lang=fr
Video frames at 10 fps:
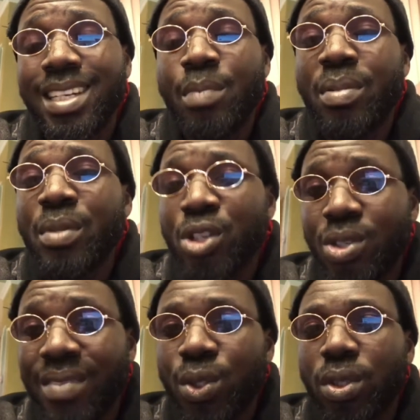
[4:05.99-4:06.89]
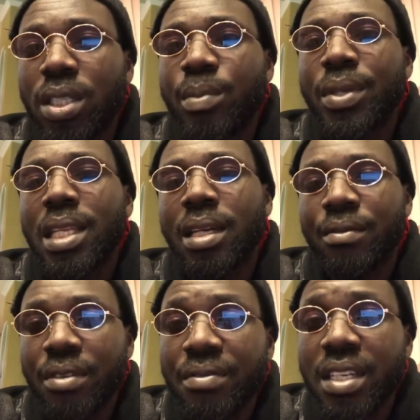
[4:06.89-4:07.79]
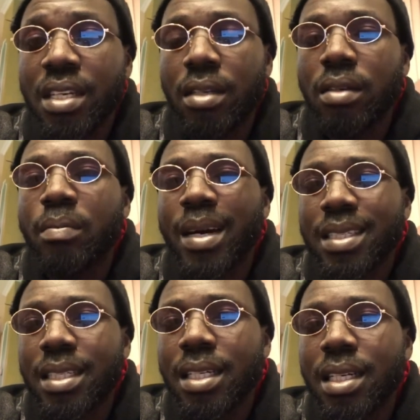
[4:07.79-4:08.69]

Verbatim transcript: les premiers résultats vont sortir peut-être en février, mars,